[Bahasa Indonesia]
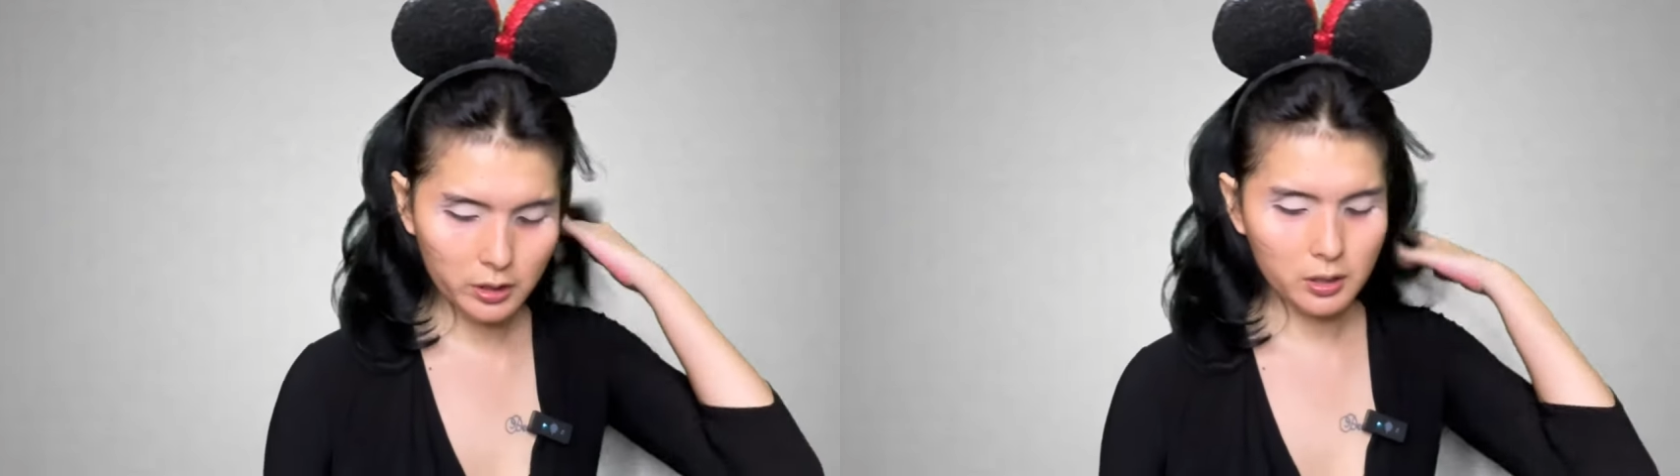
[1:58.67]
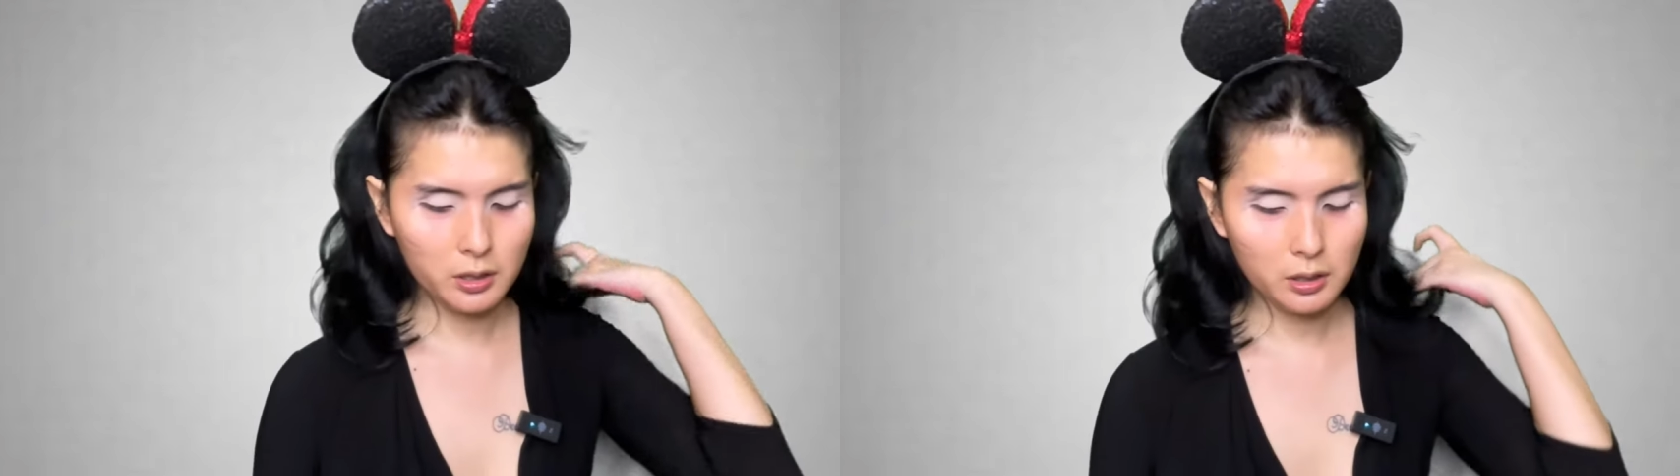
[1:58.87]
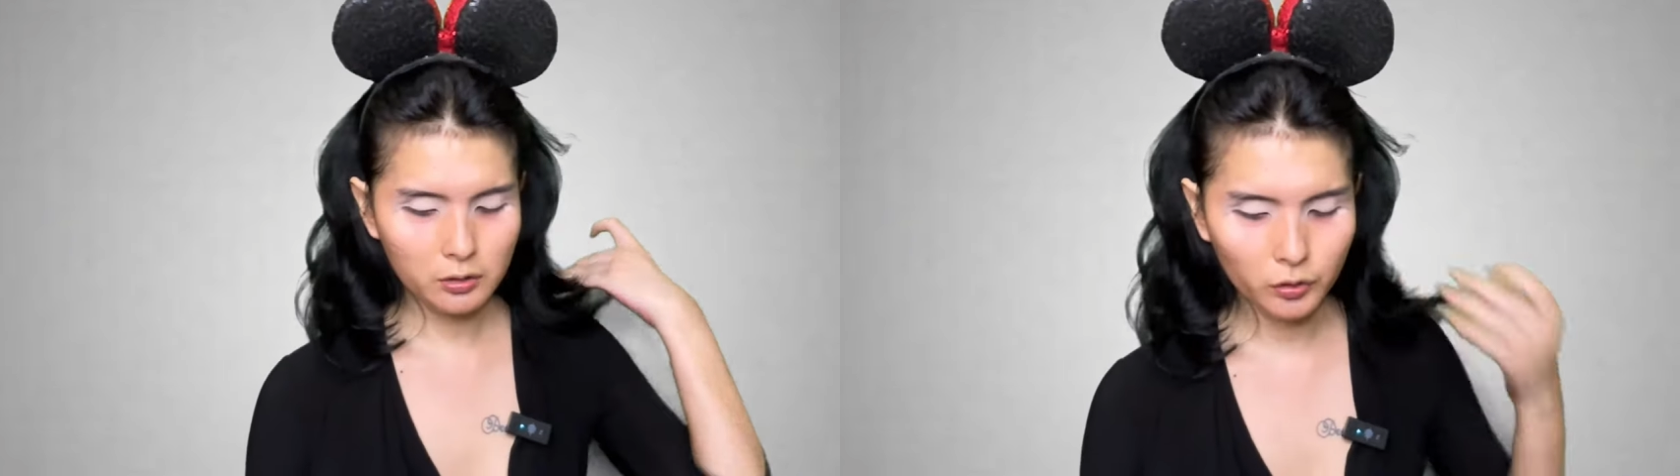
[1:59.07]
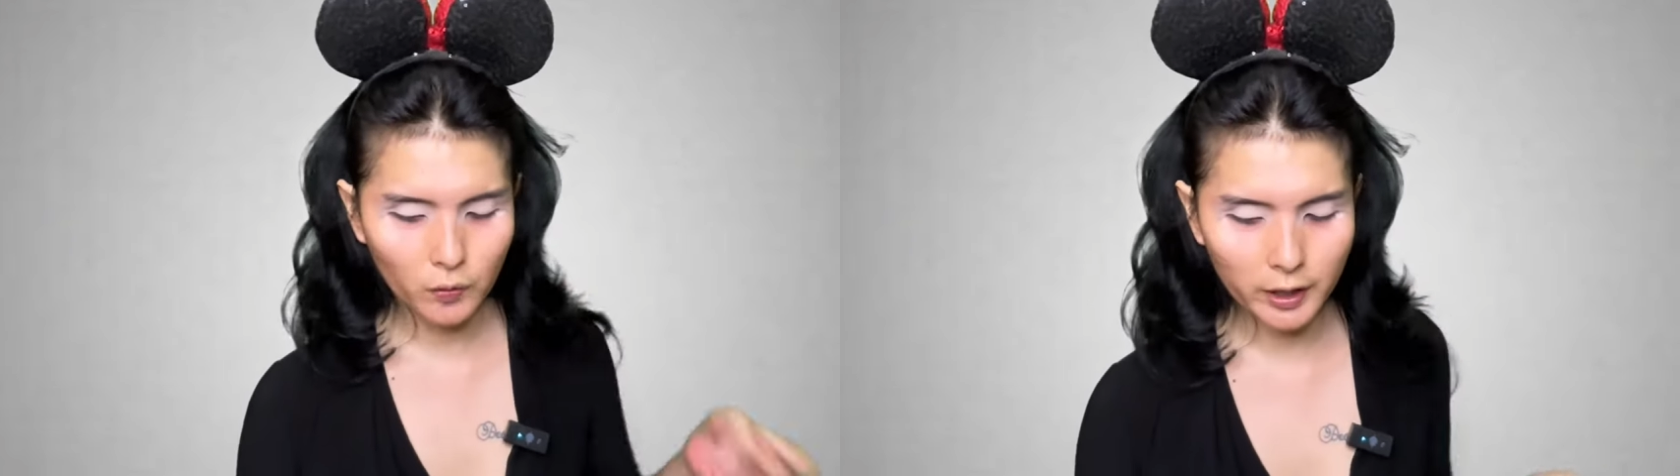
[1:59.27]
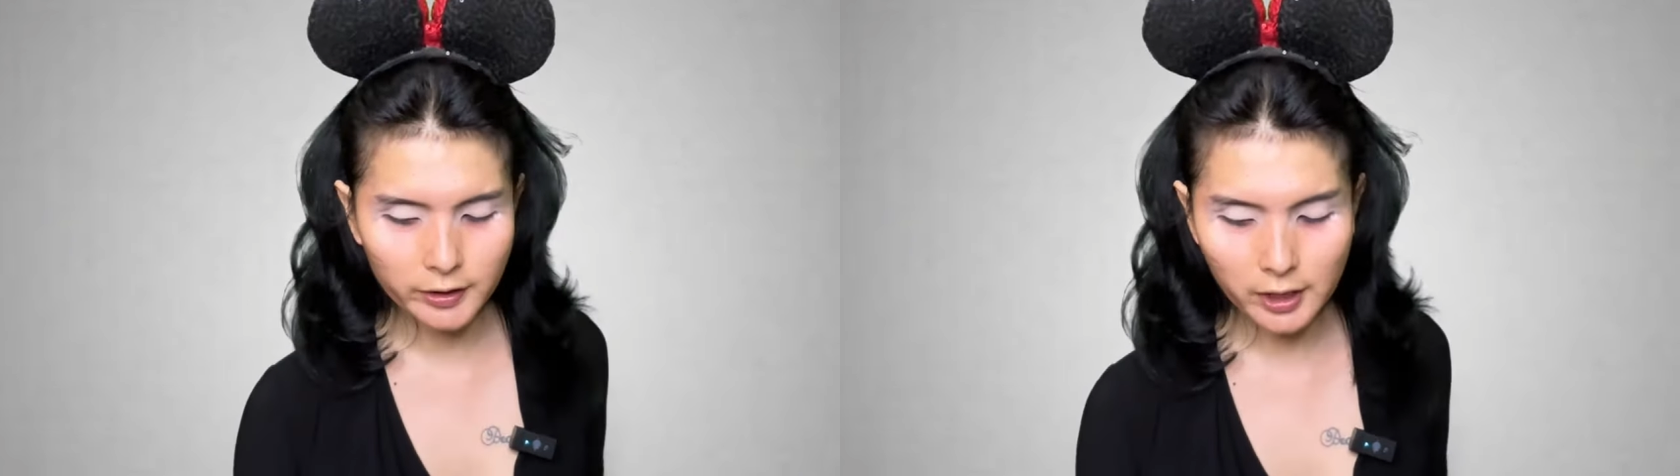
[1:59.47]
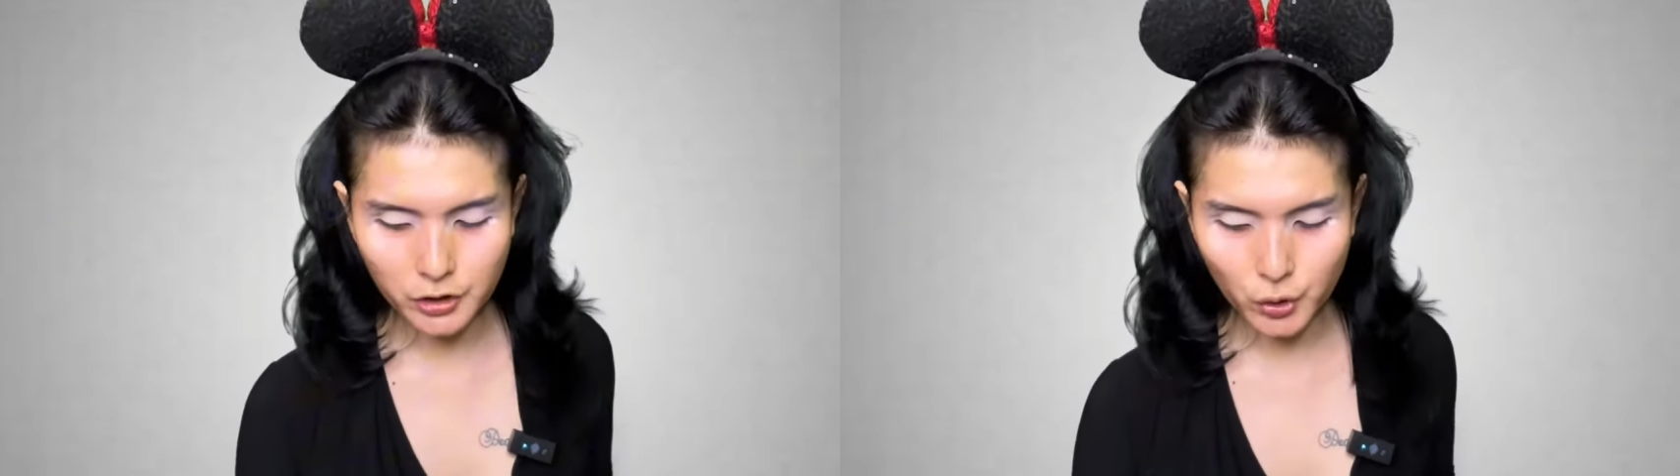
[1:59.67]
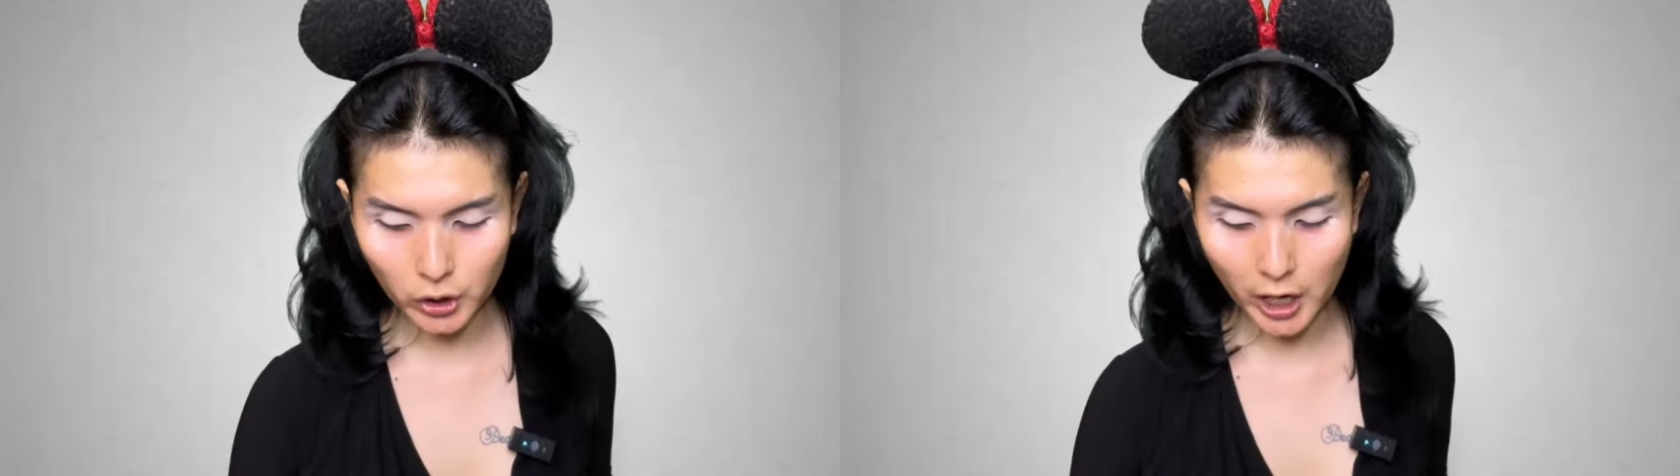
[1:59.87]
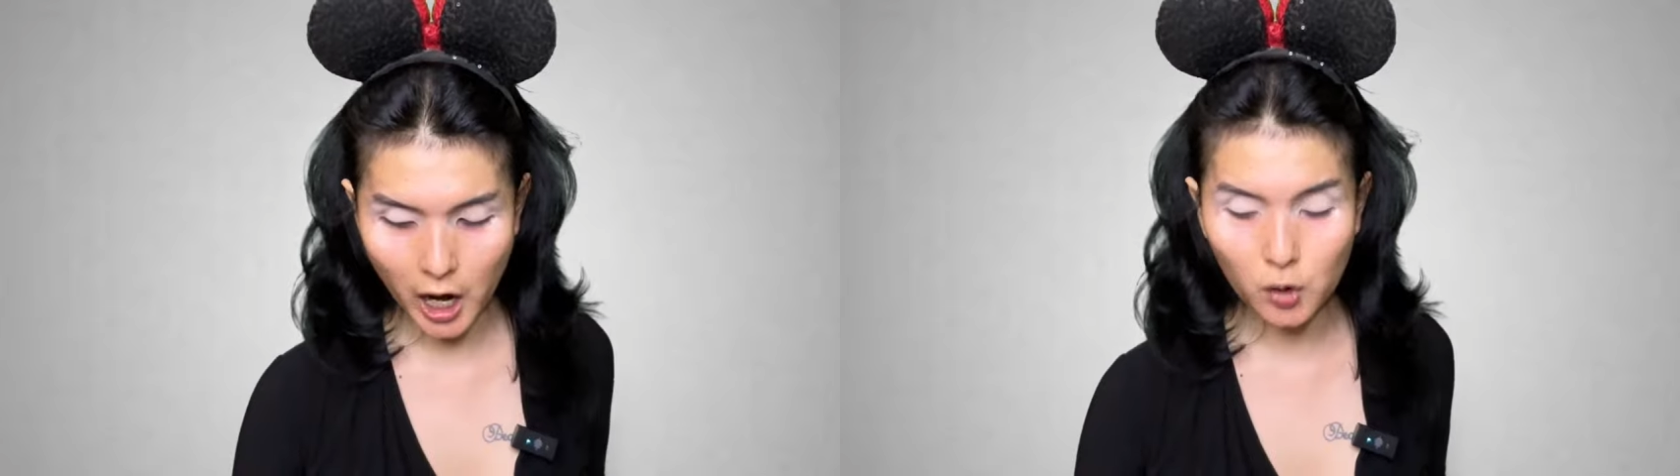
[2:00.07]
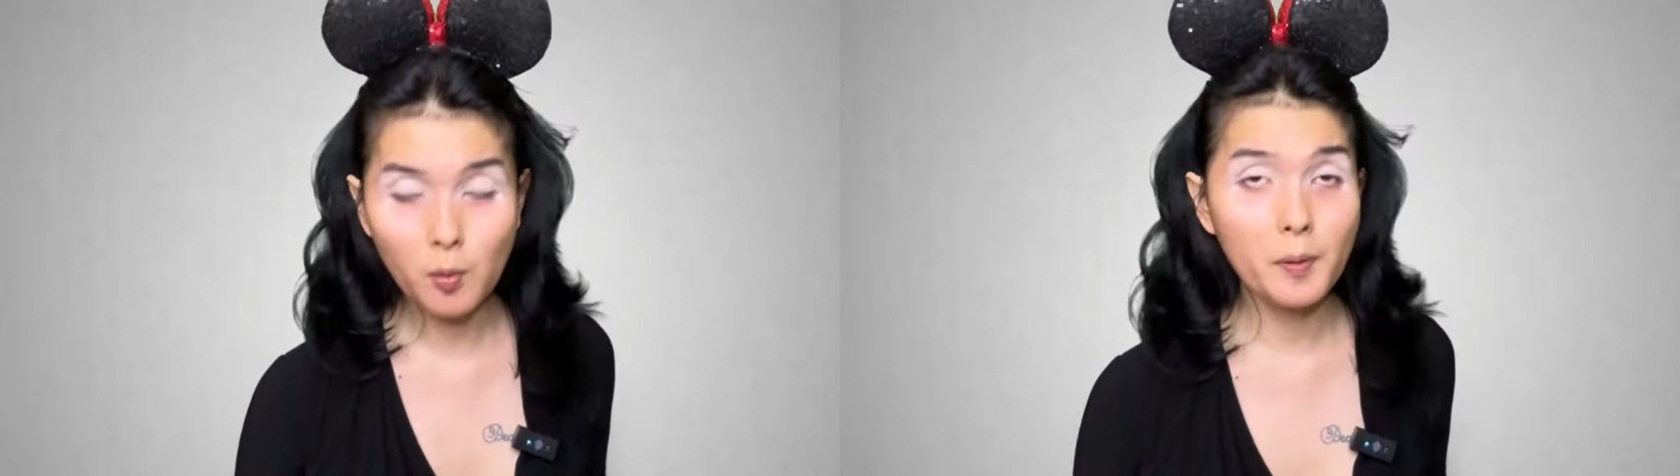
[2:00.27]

uh, untuk warna selanjutnya aku mau